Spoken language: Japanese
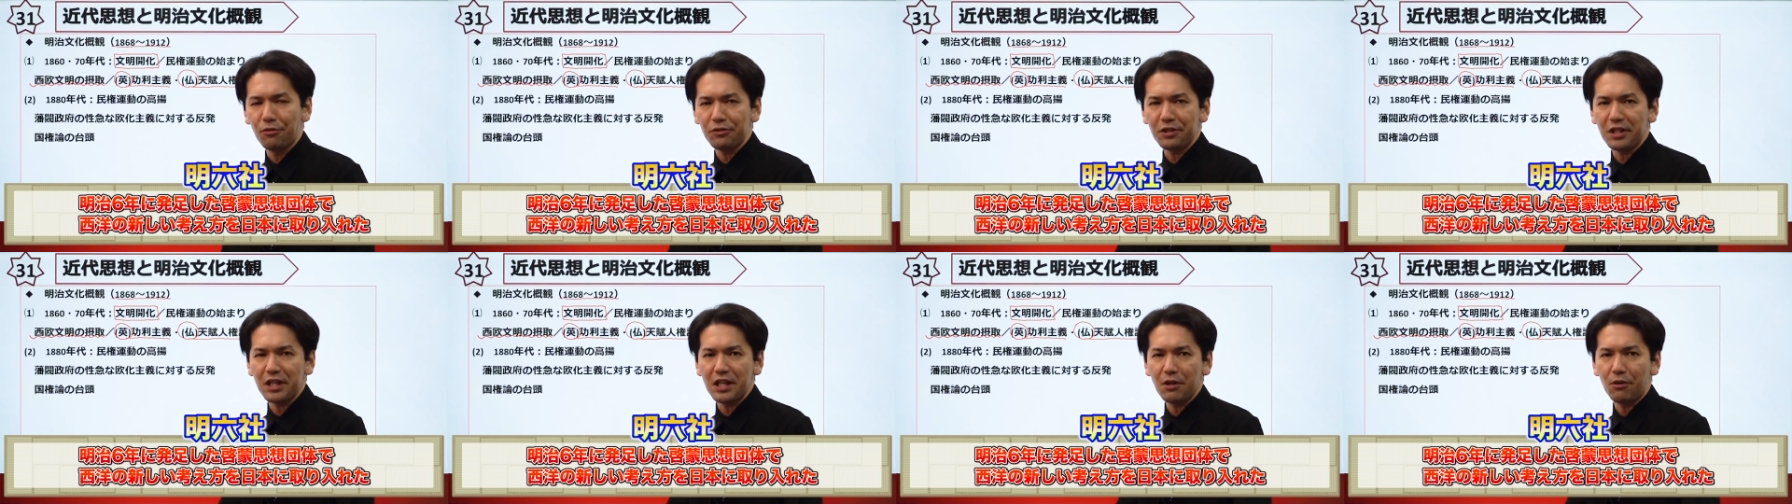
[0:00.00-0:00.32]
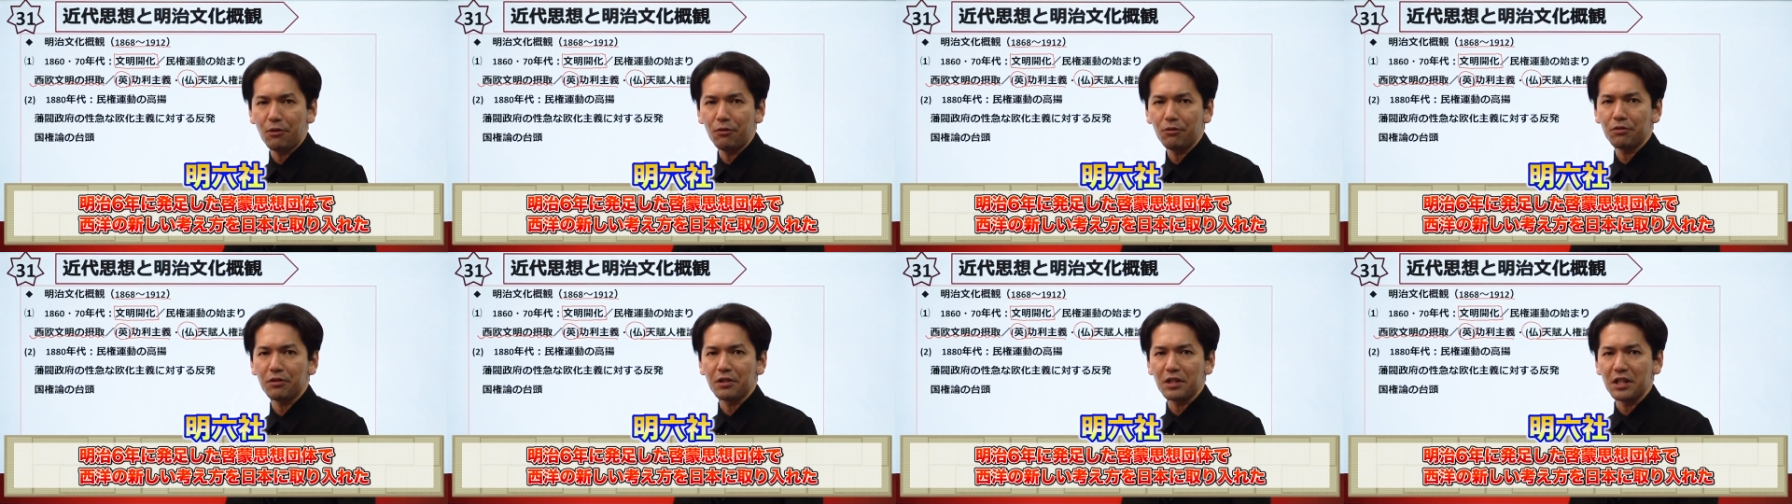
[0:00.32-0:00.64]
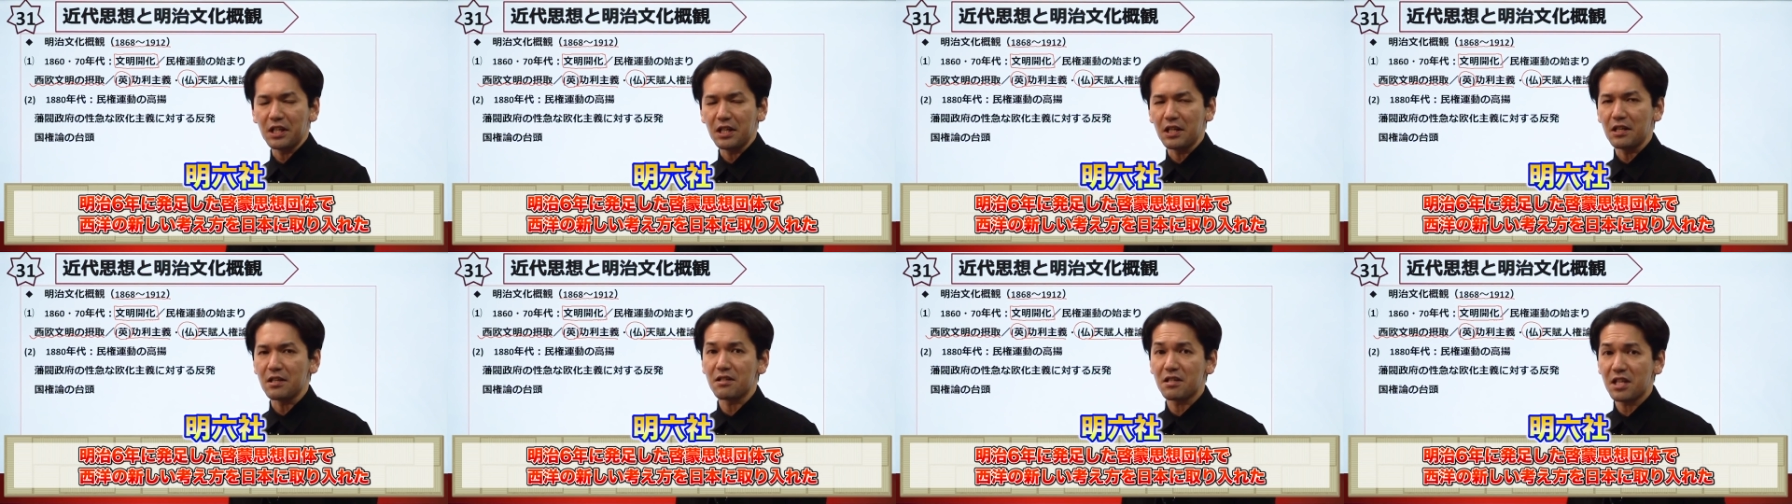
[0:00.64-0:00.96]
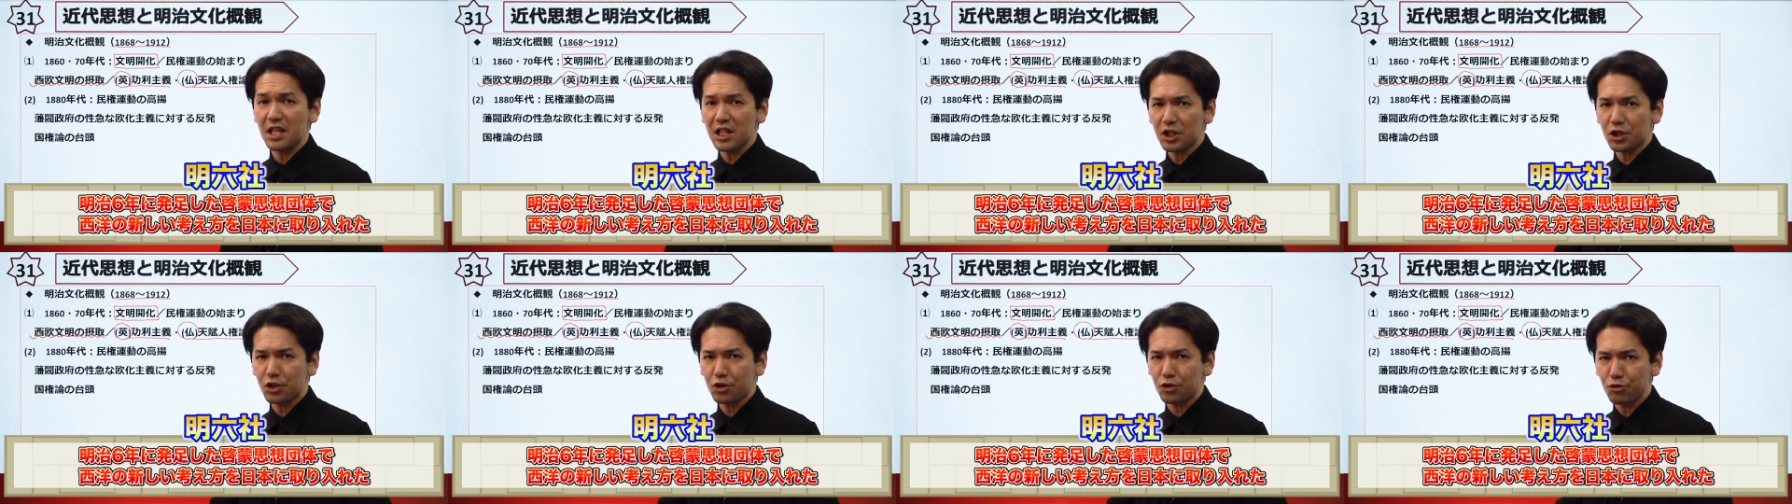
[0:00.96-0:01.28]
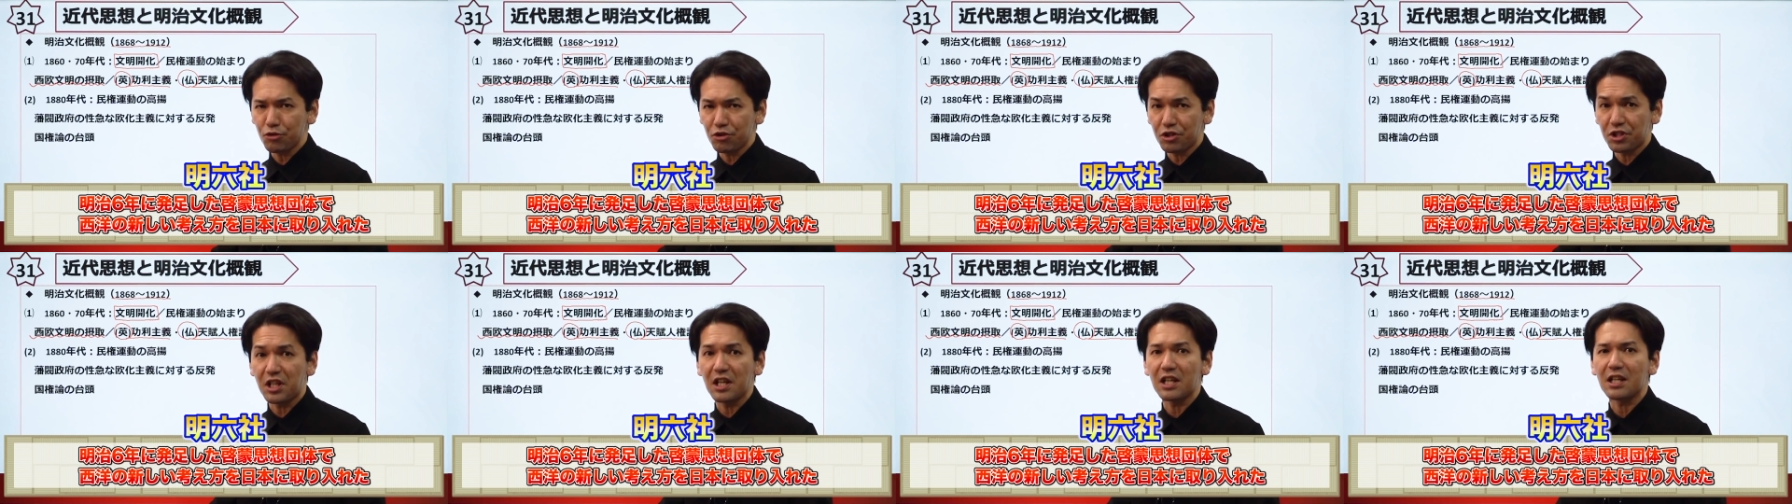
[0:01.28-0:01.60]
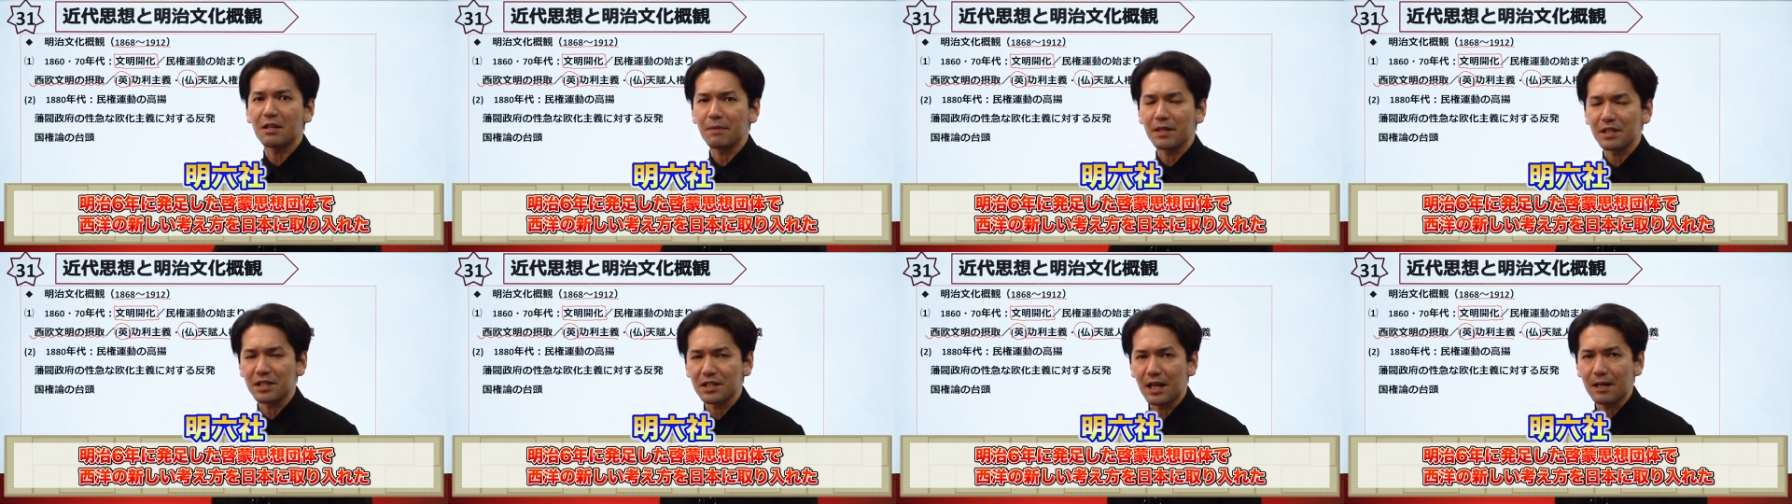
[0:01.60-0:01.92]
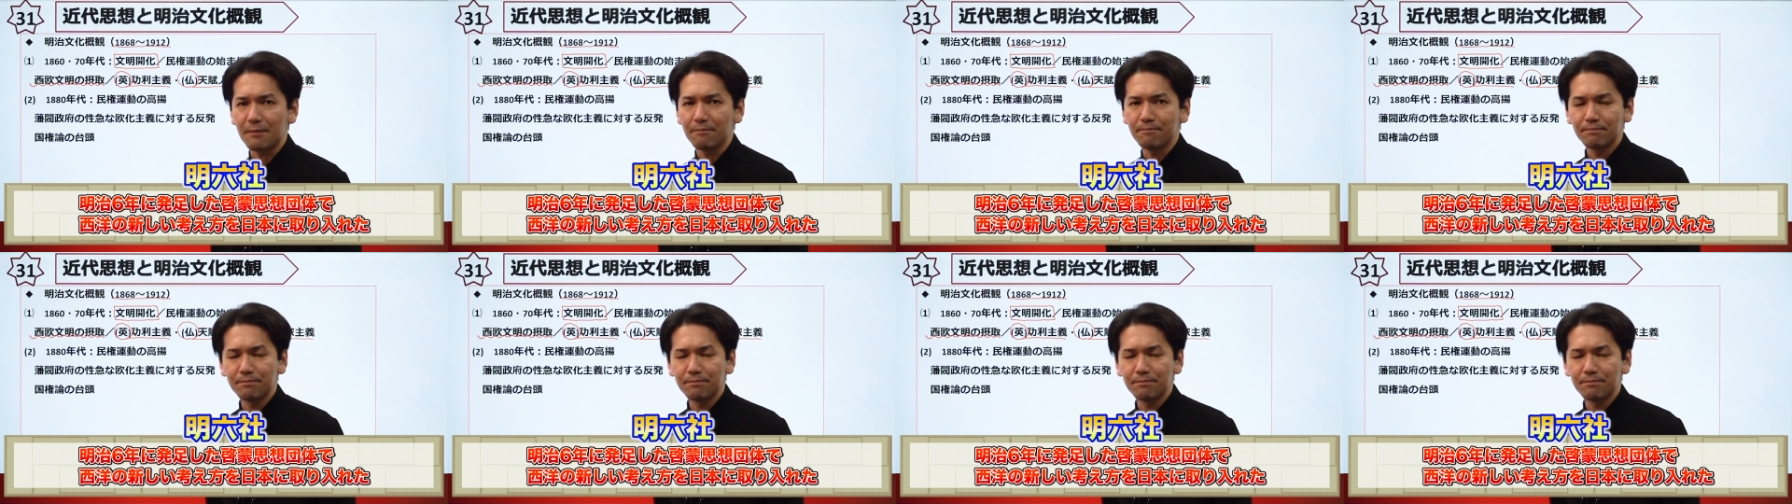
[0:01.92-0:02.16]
日本に摂取していきました。